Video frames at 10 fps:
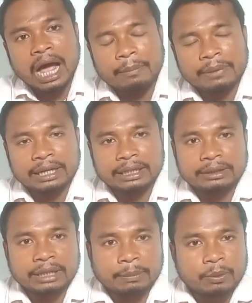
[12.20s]
আমরা এই
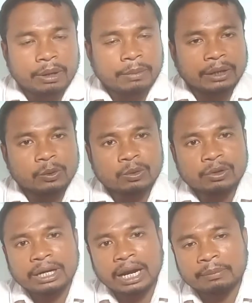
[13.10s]
নেপোপাম
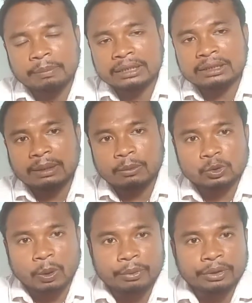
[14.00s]
হাইড্রোক্লোরাইড আর প্যারাসিটামল
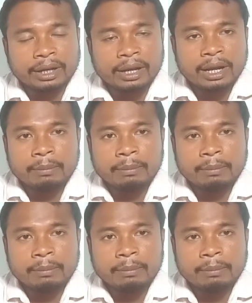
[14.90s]
সম্পর্কে